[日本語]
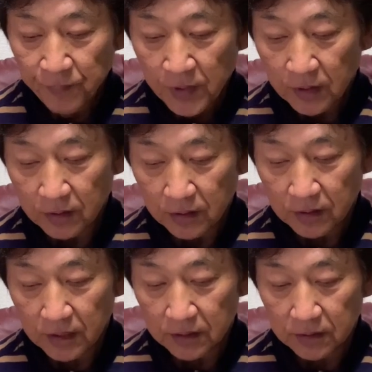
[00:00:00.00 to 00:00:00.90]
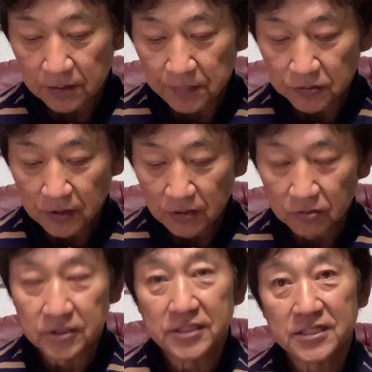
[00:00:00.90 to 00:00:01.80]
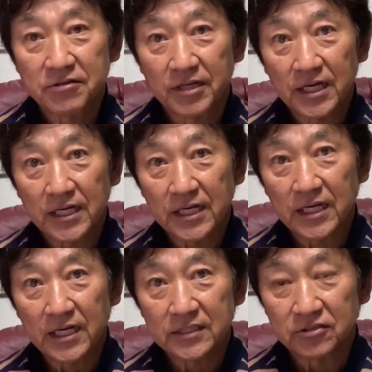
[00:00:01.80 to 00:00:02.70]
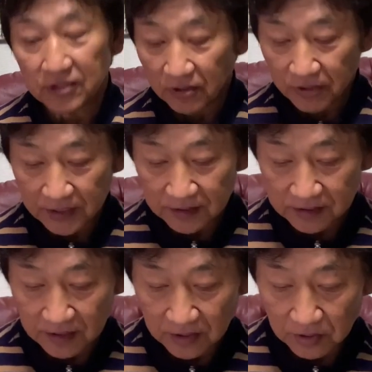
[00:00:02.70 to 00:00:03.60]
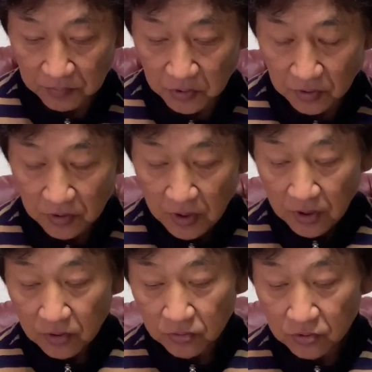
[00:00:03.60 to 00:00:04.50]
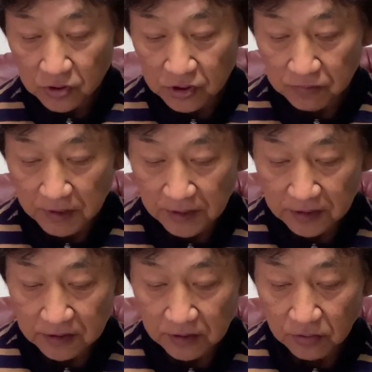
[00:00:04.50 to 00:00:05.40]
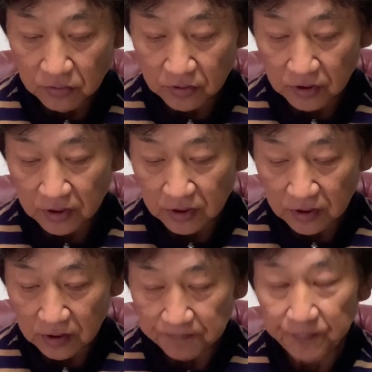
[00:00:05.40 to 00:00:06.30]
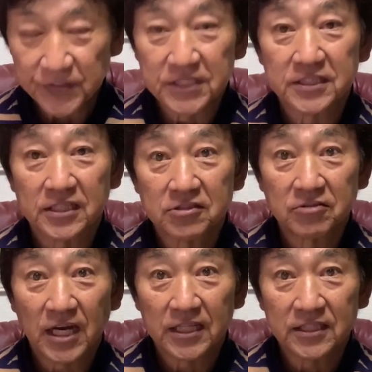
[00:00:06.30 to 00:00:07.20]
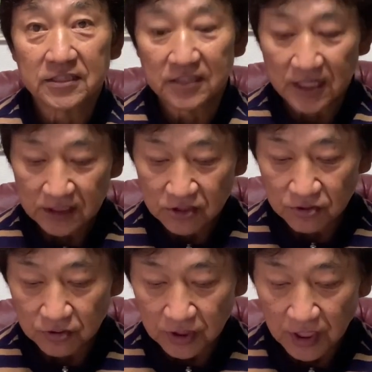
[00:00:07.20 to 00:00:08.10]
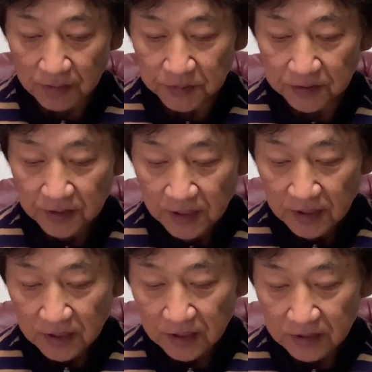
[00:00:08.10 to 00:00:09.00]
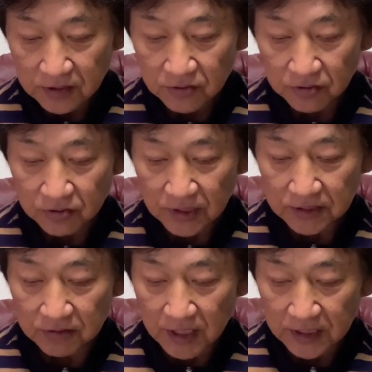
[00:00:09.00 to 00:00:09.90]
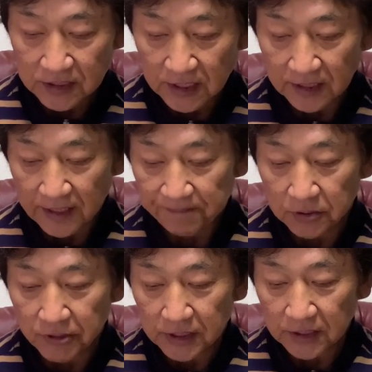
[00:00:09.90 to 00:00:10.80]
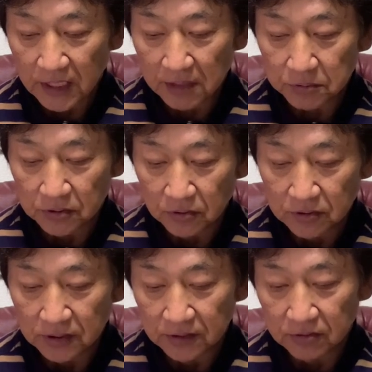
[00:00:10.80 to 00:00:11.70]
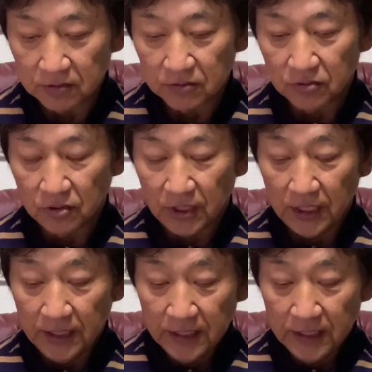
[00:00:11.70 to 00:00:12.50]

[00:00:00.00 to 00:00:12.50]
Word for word: えー、やっぱ上の成績はなかなかついてこないんですけれども今年はですね特にチャンスが少なかったですね22ゲーム29打数の8安打2割7分6厘ということでね、